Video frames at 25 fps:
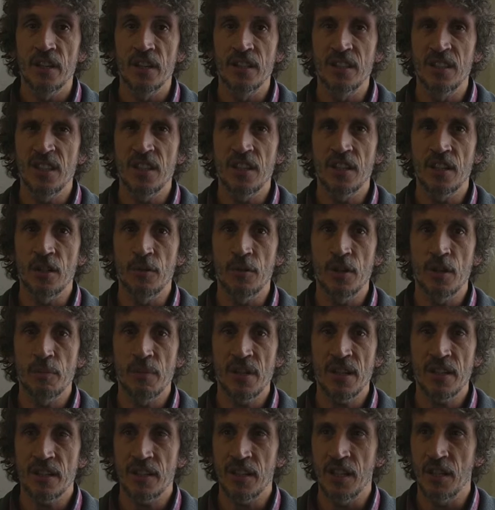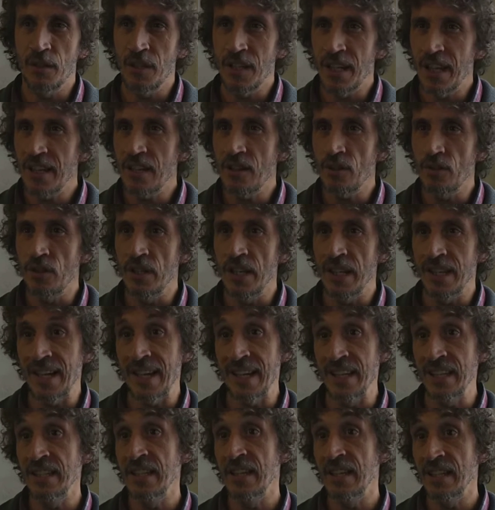que tienen que ver más que nada con la
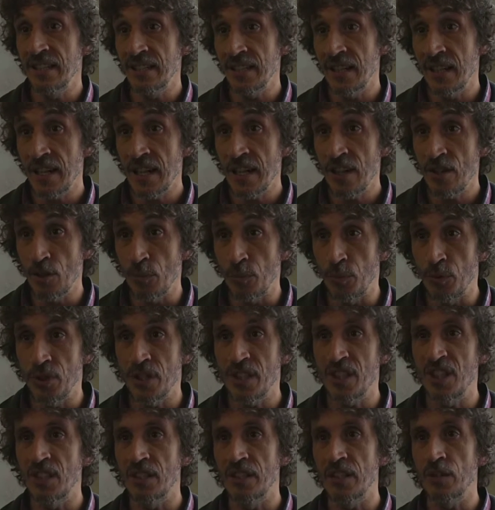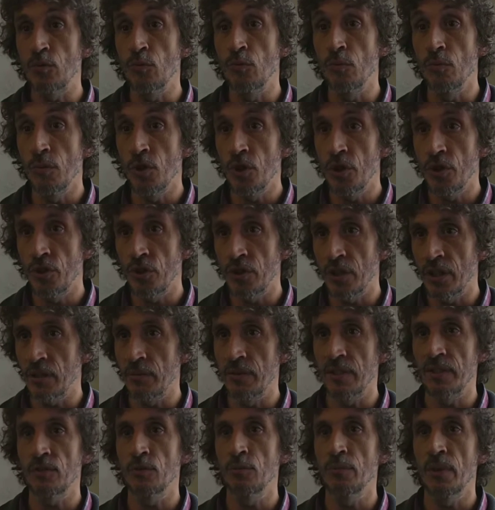calidad de salario, poder quitar un bono que
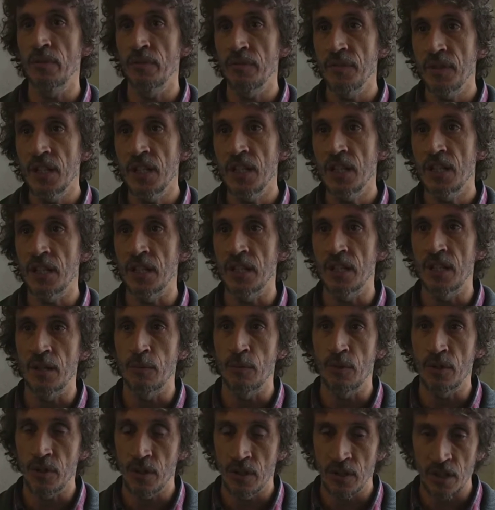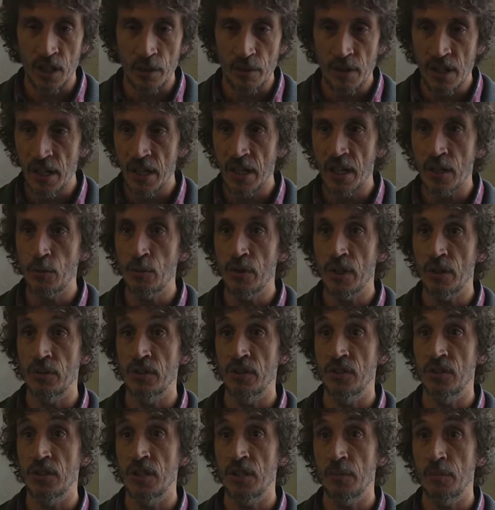era una suma fija, digamos, trabajar algunas
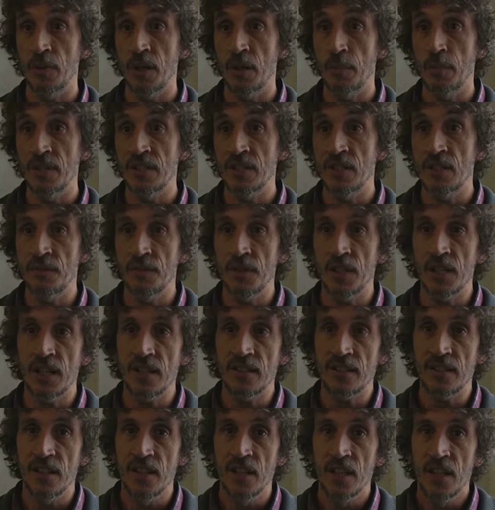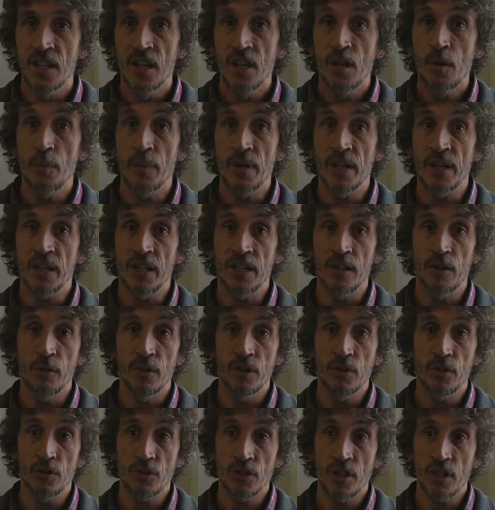cuestiones específicas para que
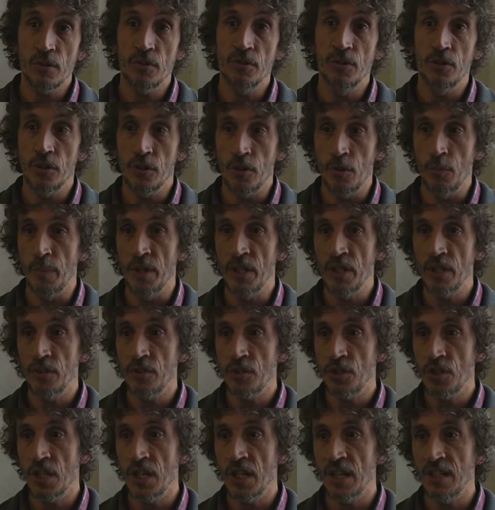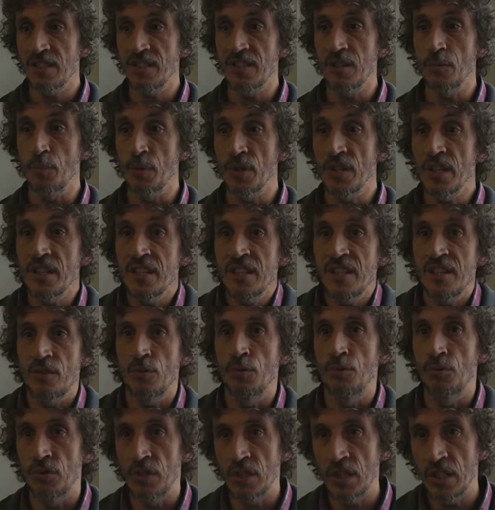luego ya cuando los compañeros llegan se pueda
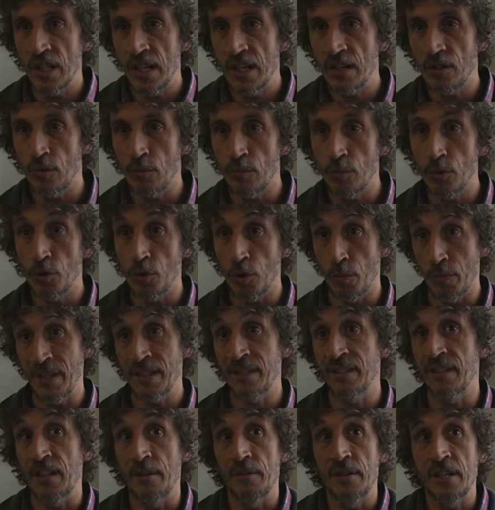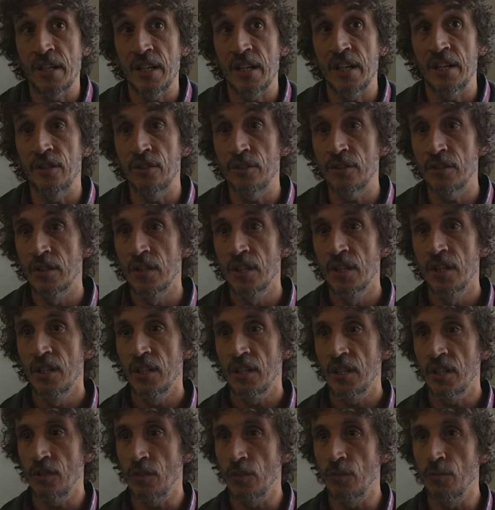discutir algo mucho más trabajado
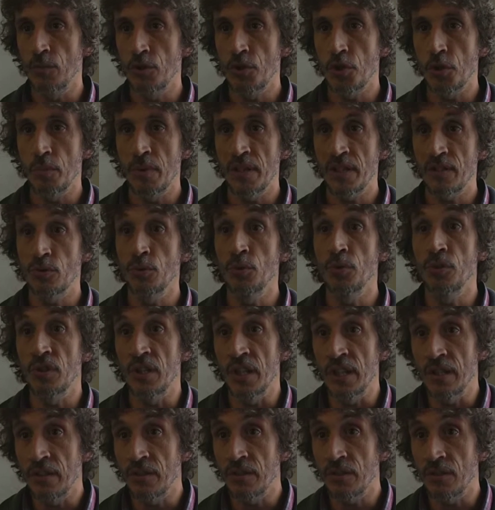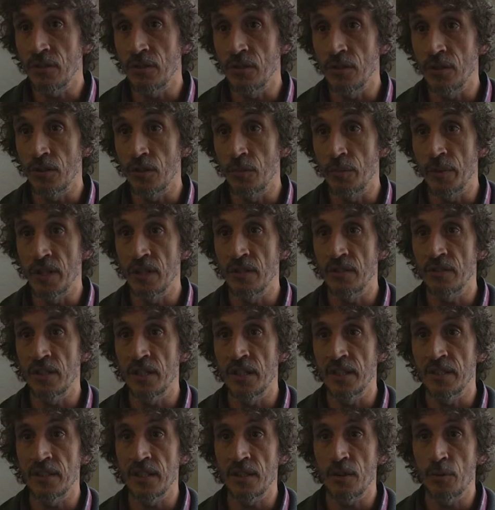y con mucho más sustento con los
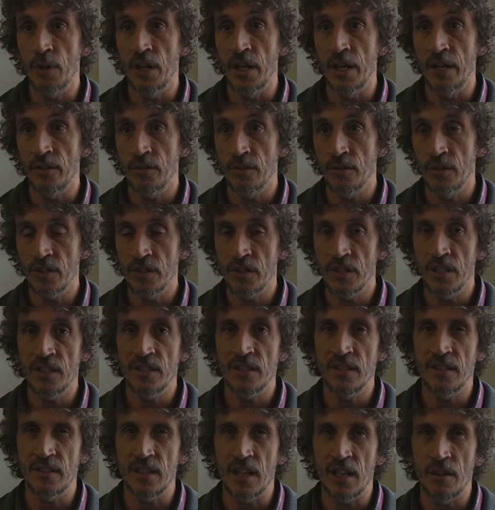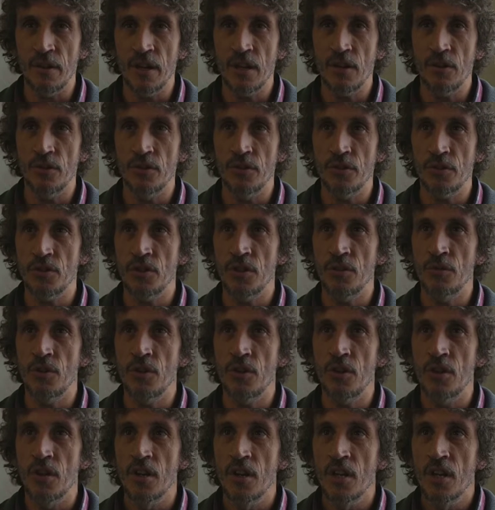compañeros en las escuelas. ¿no? Ese, ese trabajo nos
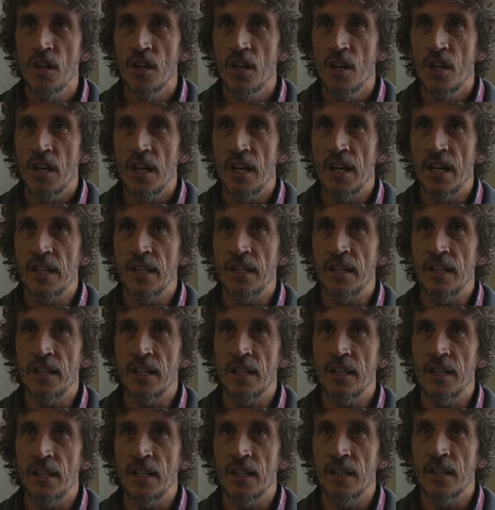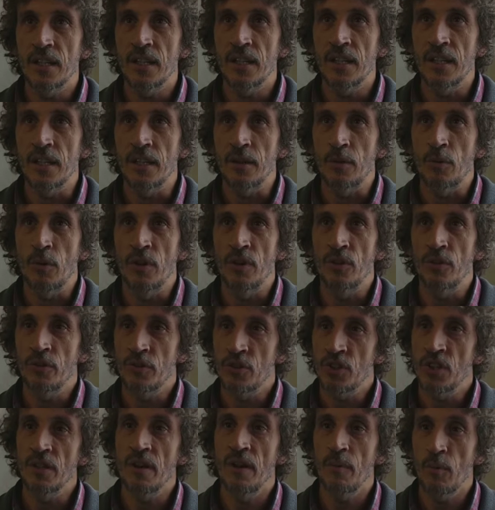llevó a que
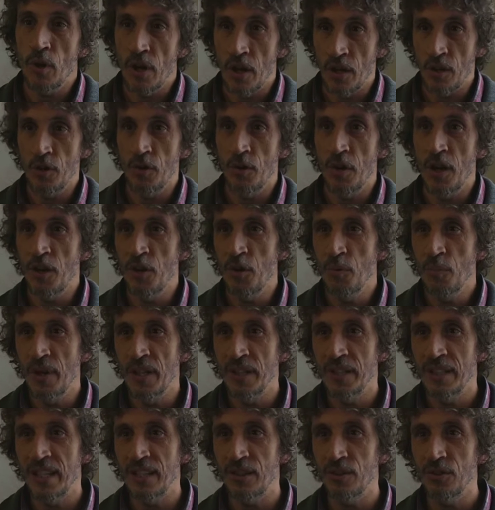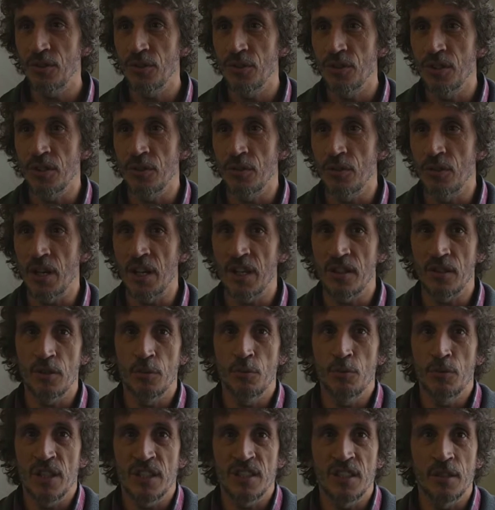cuando llegamos a los, a los mandatos, digo,
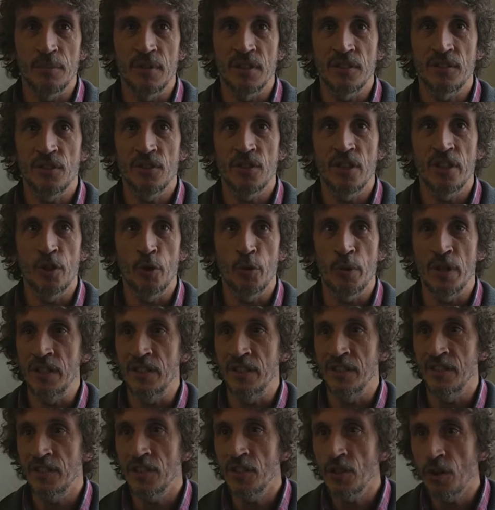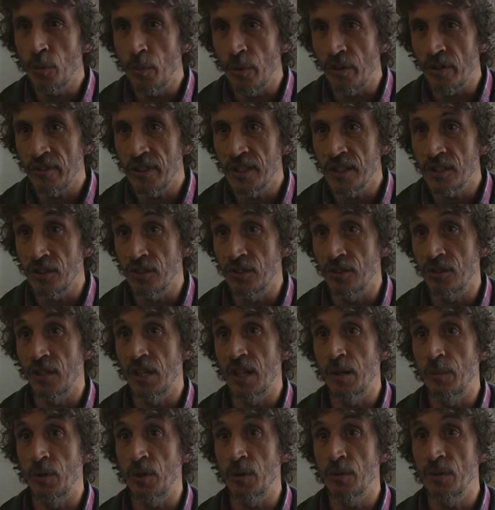una aceptación del 95% en
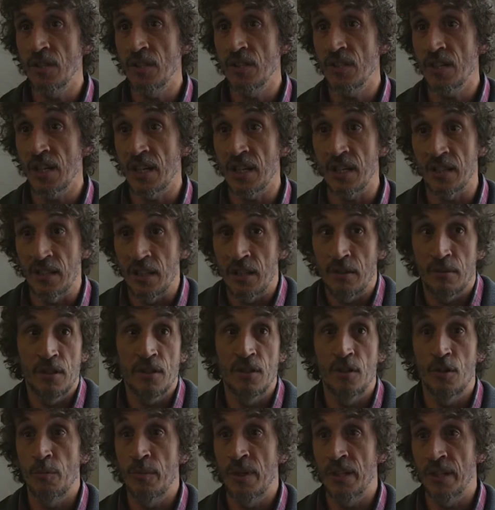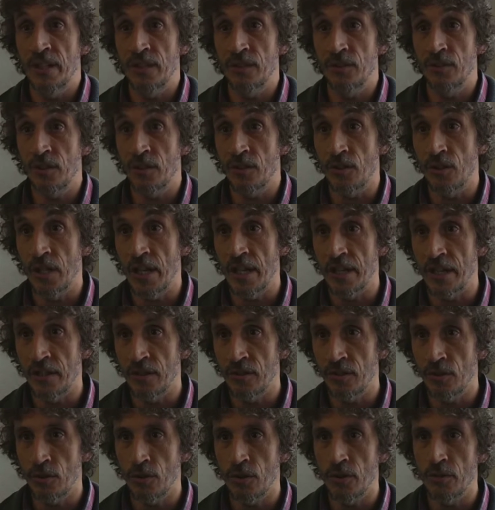toda la provincia a través de los mandatos escolares.
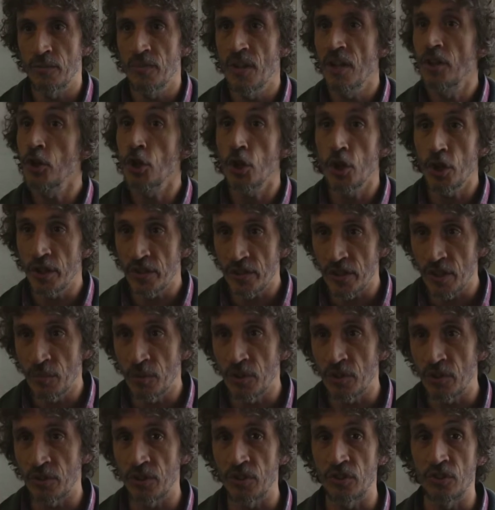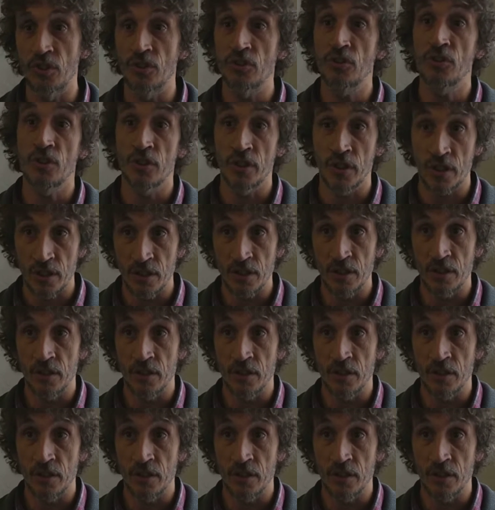No, no, lo decimos nosotros, eso lo,